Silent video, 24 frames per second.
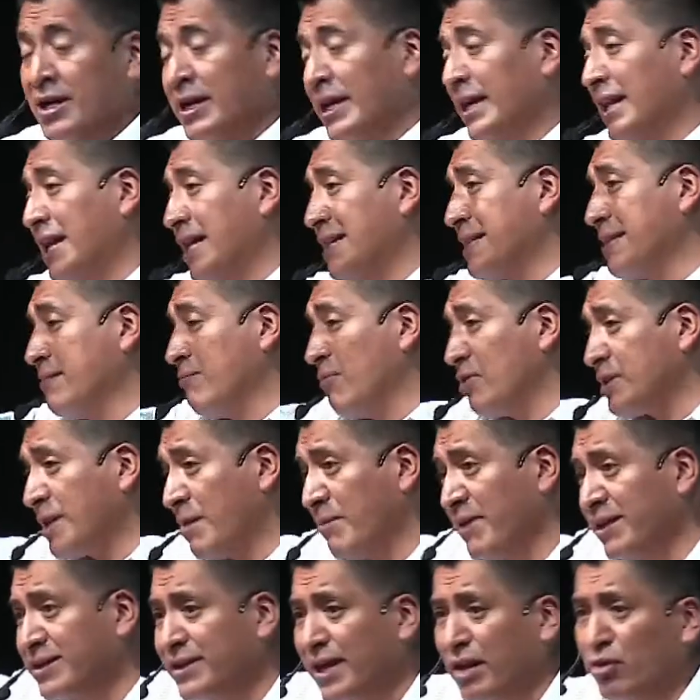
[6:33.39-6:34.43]
y
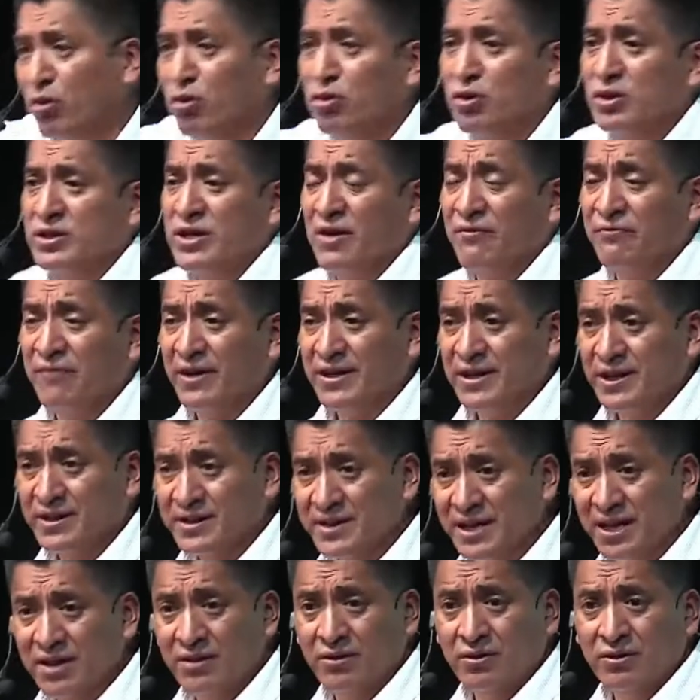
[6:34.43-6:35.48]
lastimosamente algunos han
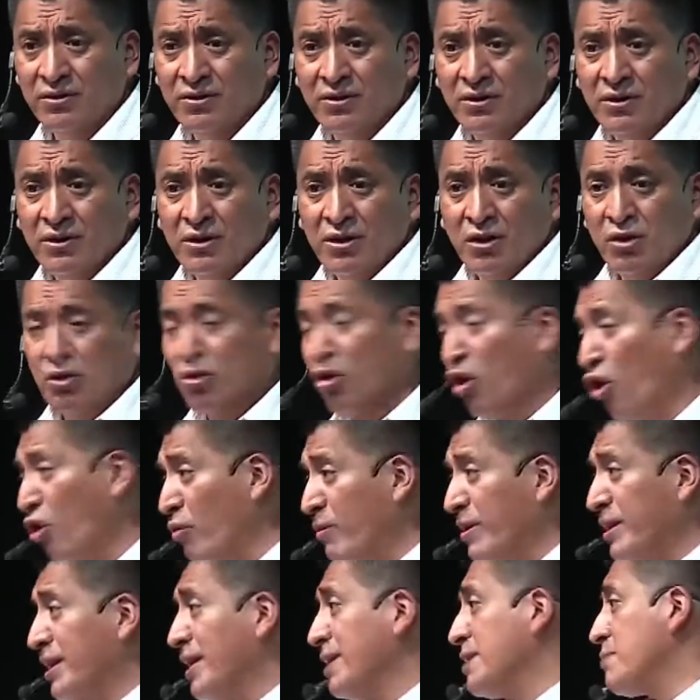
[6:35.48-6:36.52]
fallecido
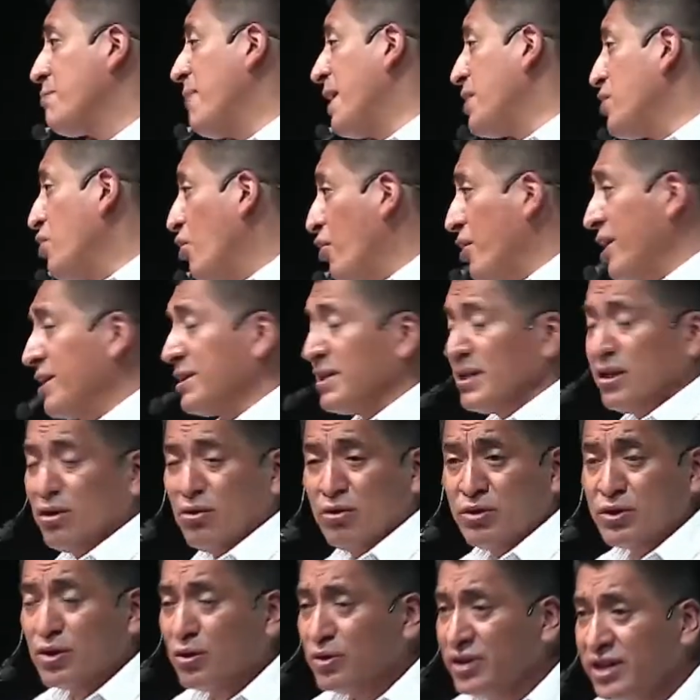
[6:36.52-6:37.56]
jóvenes, mayores,
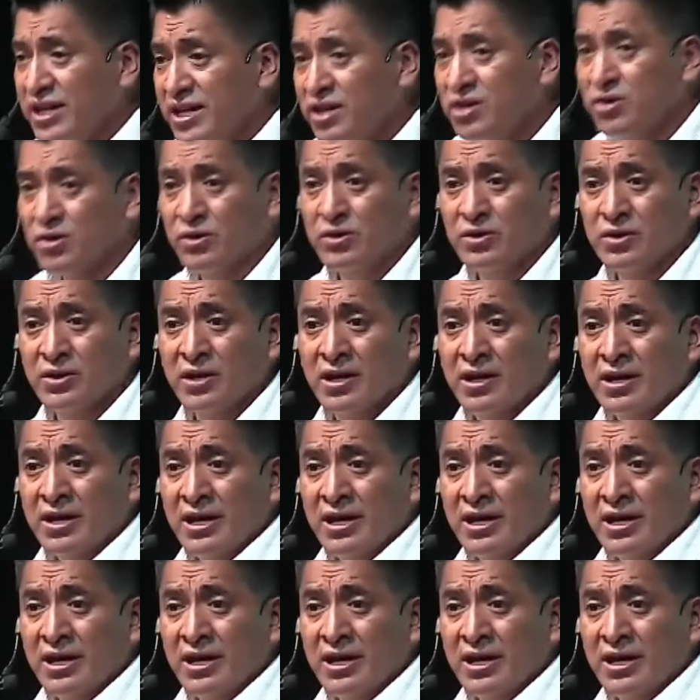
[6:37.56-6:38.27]
incluso niños,